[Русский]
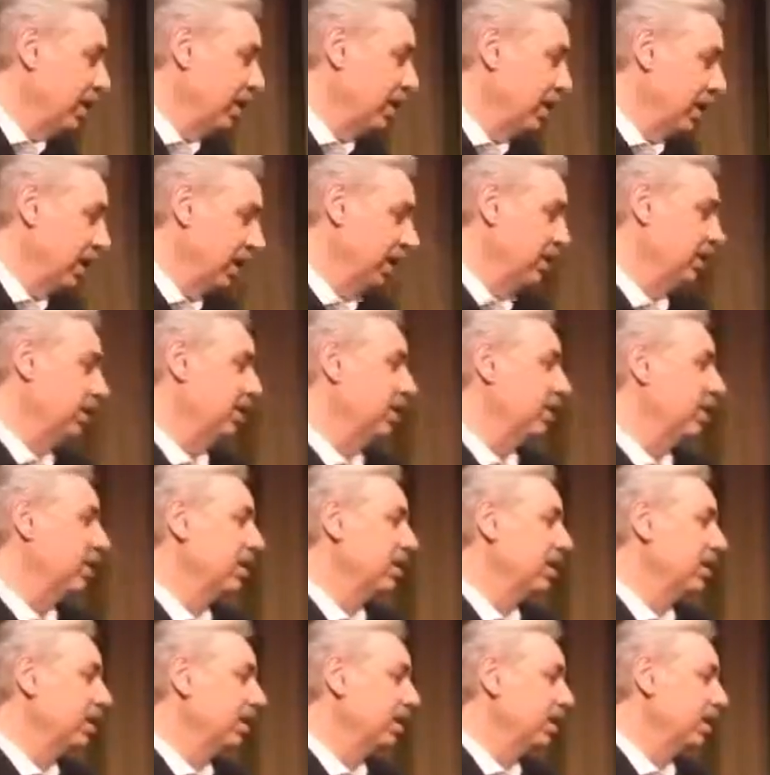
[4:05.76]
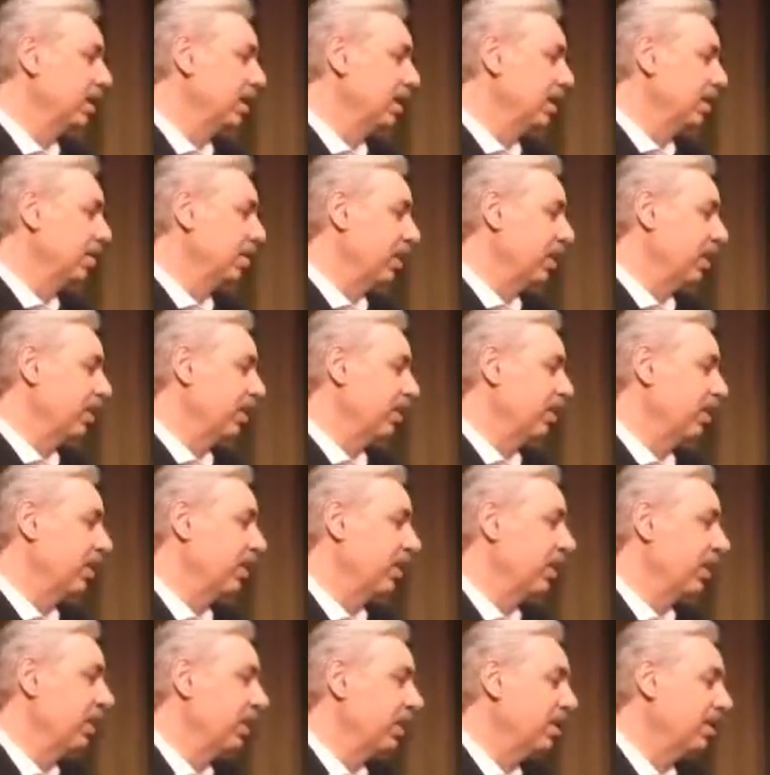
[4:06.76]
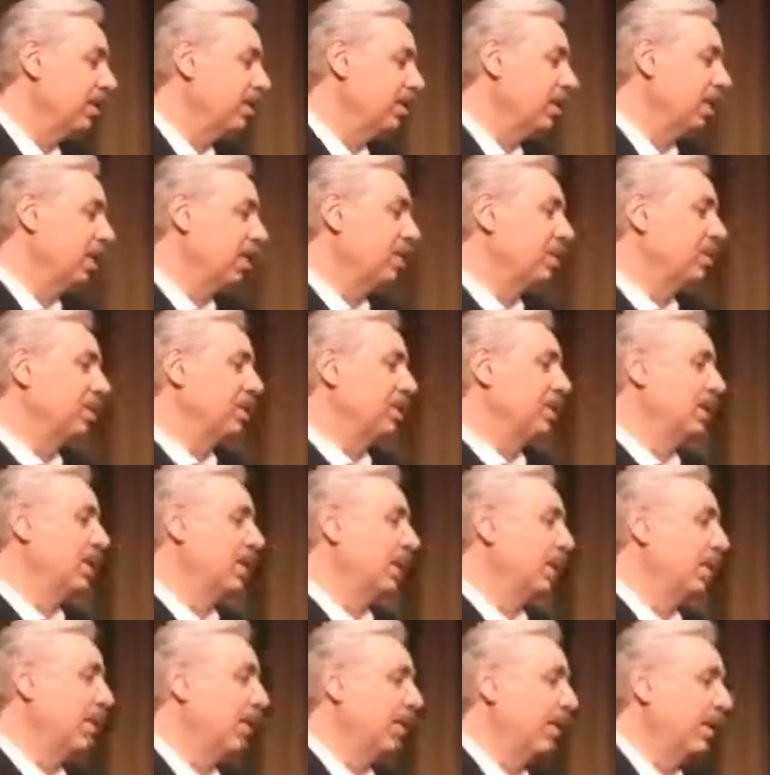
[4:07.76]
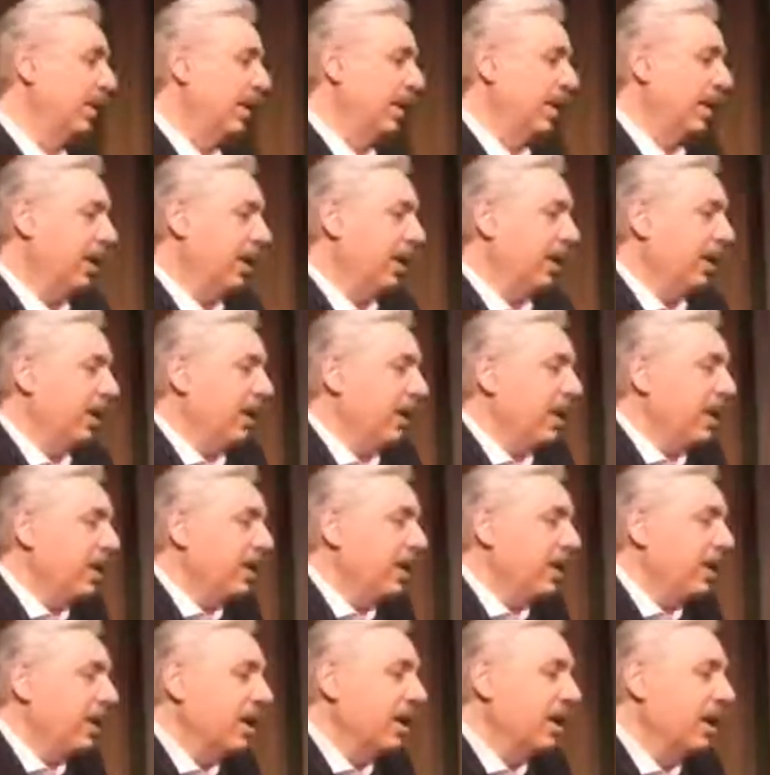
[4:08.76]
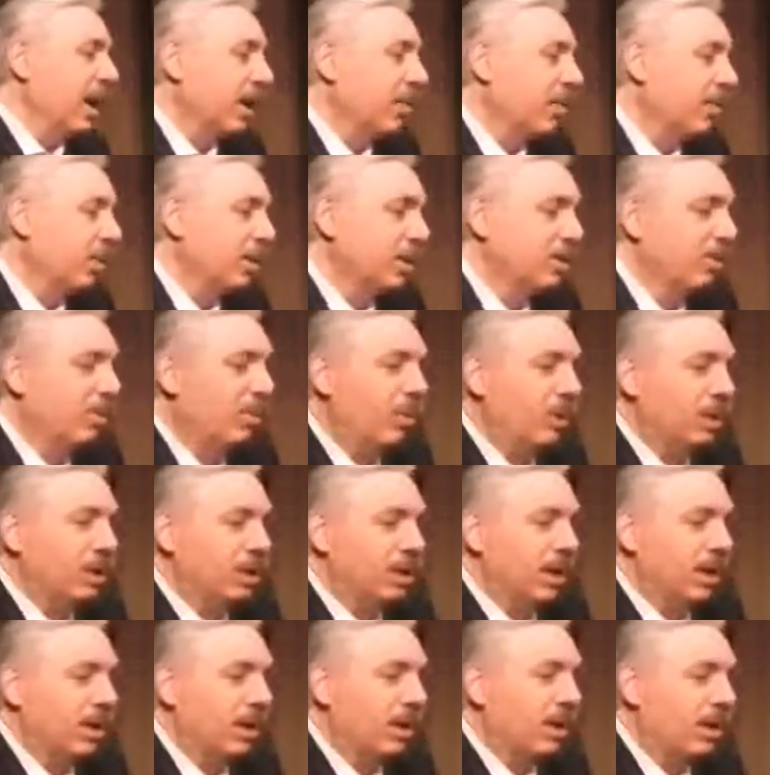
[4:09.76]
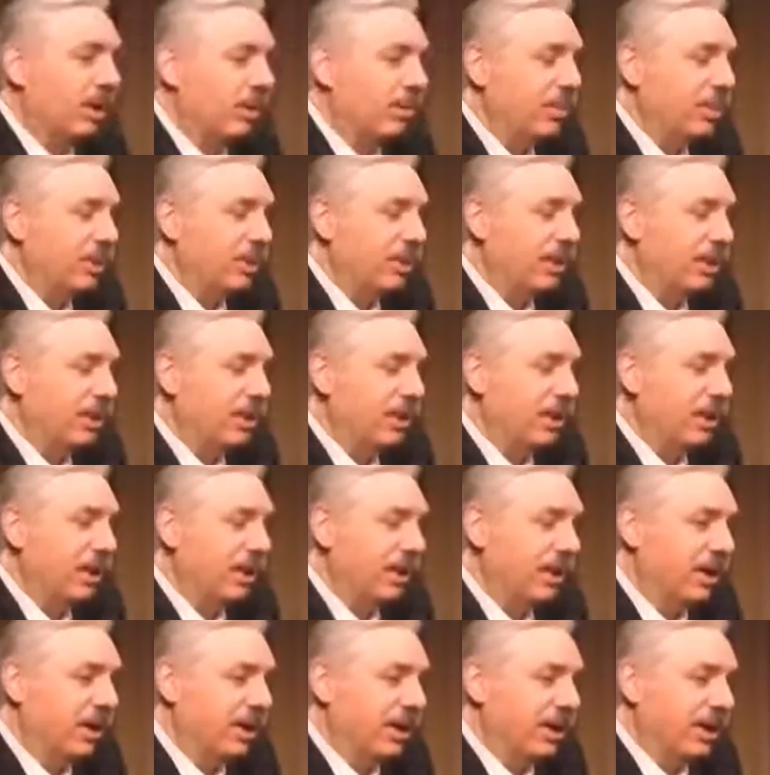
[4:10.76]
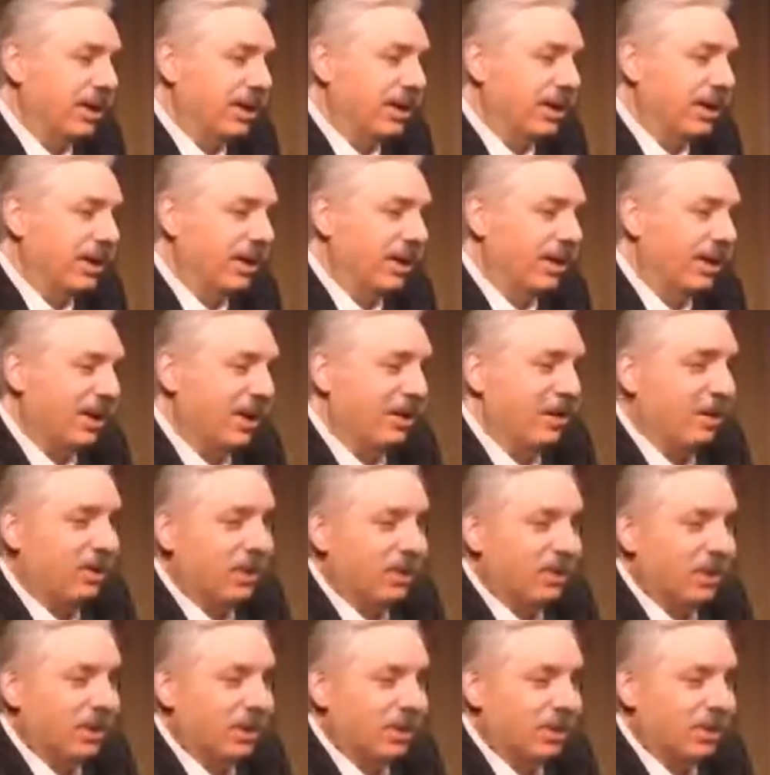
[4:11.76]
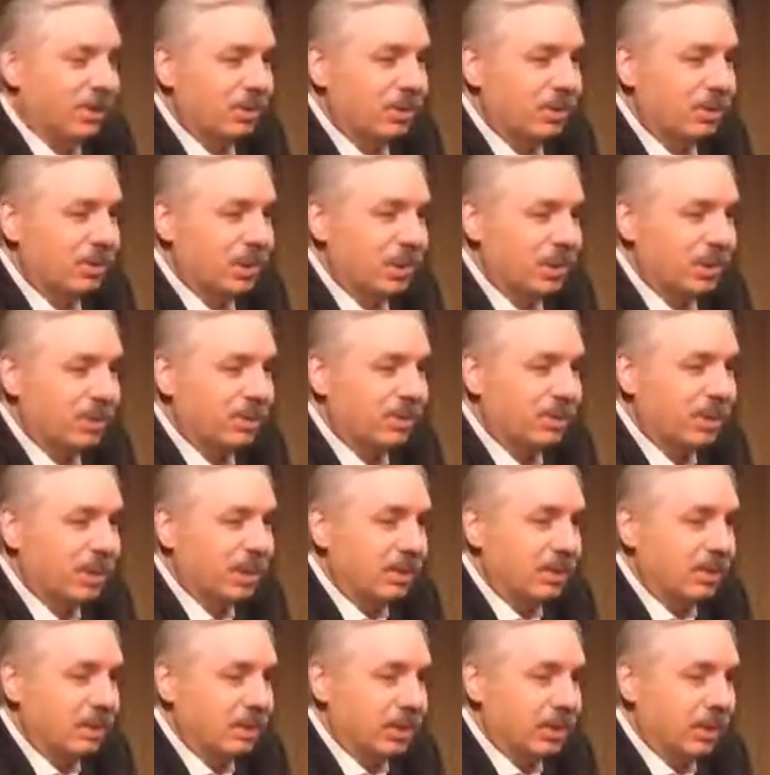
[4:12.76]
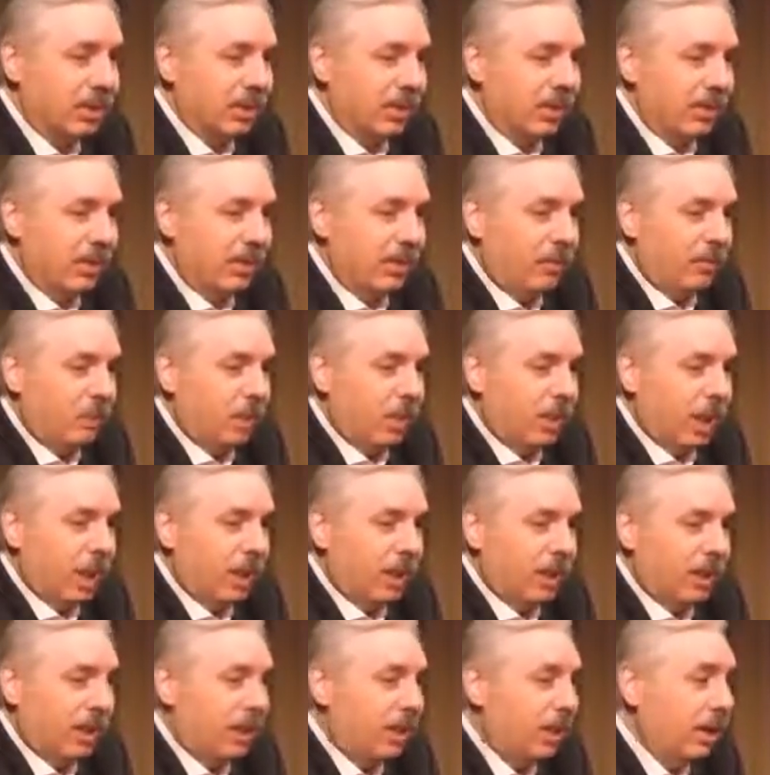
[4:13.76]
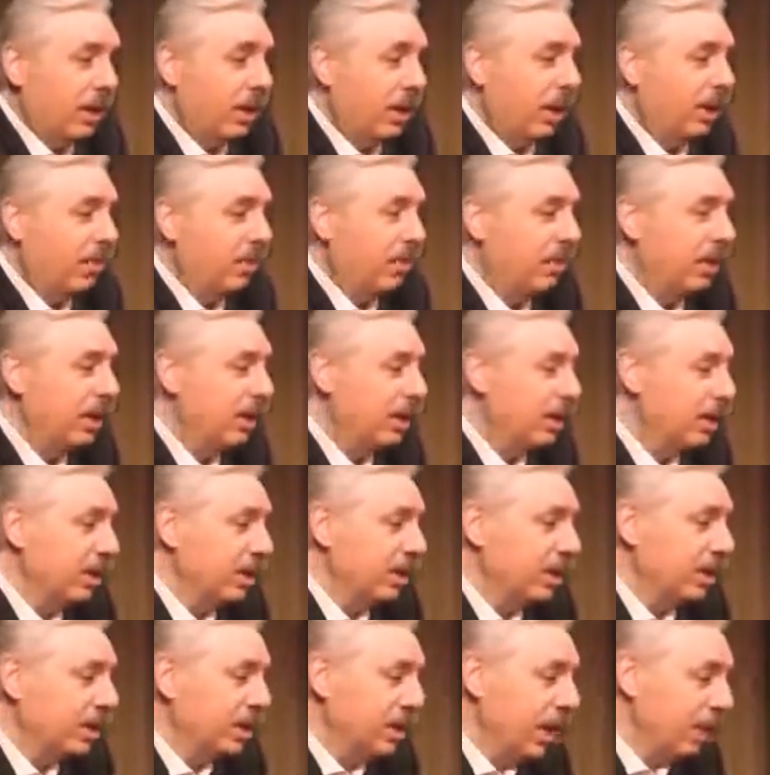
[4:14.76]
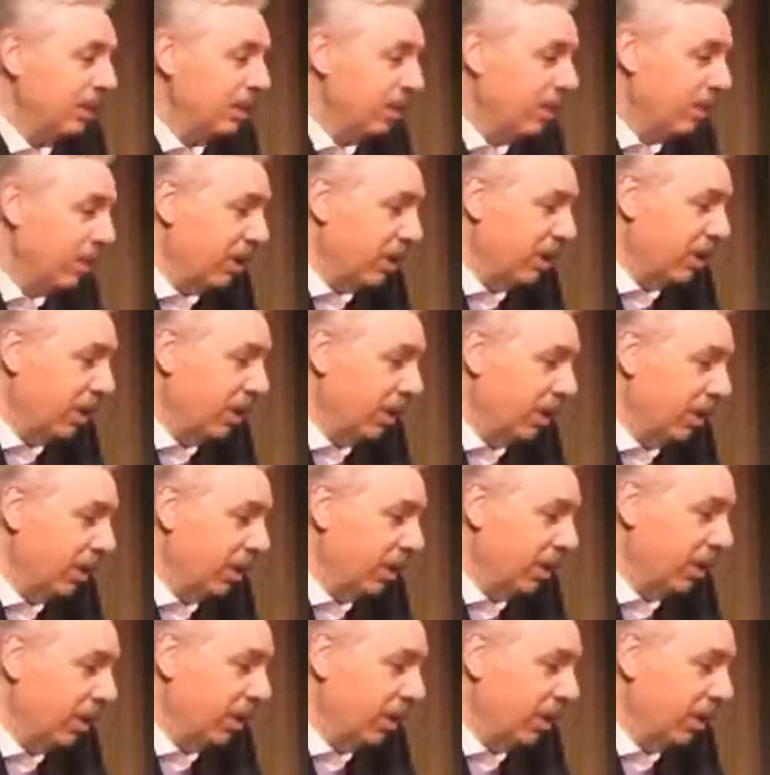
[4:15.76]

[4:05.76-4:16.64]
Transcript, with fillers: и задача состоит, в принципе, наверное, вам никому не секрет, как можно больше ограбить тех рабов, которые он считает своими уже. Мы считаем себя рабами?